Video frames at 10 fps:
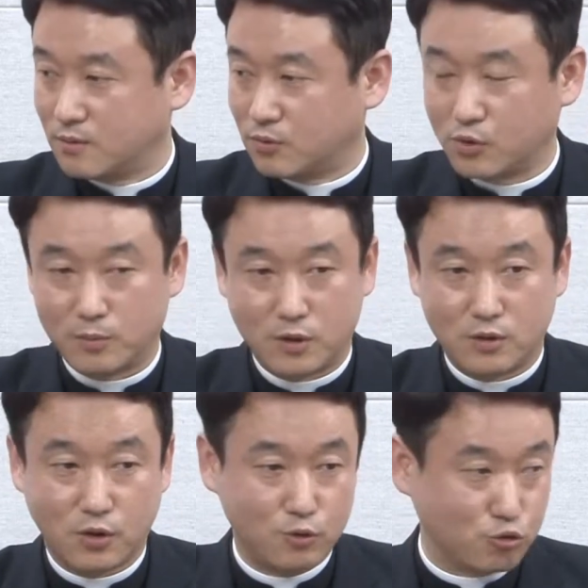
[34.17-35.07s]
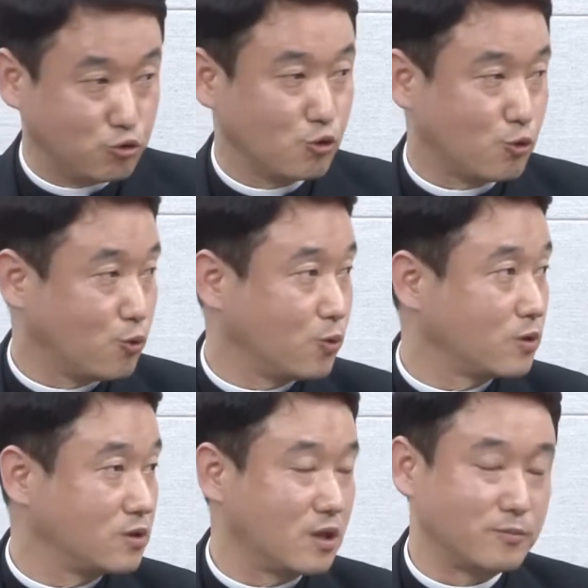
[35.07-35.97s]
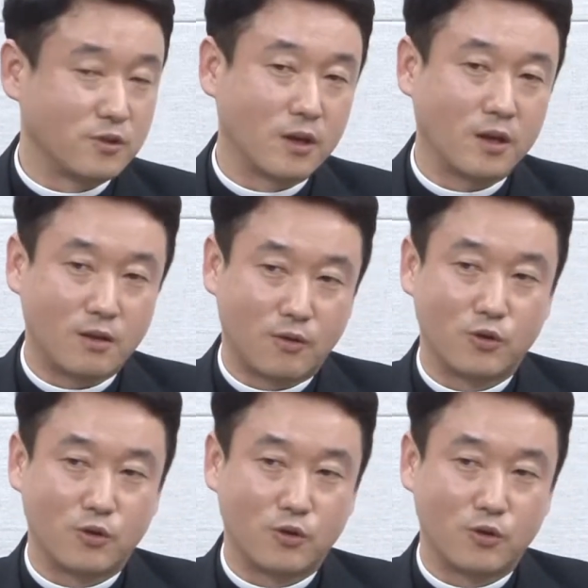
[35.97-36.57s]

부모님들이 저희도 구교기 때문에 네.